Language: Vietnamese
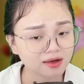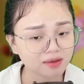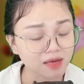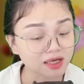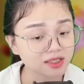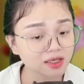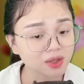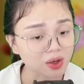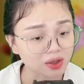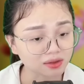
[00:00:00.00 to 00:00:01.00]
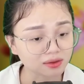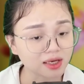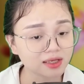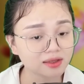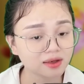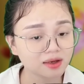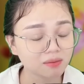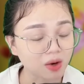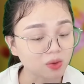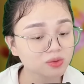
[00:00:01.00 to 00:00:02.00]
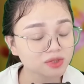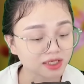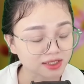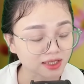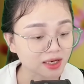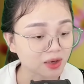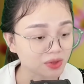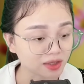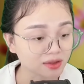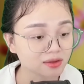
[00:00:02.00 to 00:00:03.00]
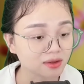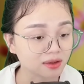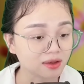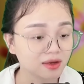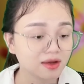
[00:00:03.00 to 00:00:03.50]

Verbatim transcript: bàn chân đỏ lựng lên, máu cũng rỉ ra đau điếng người.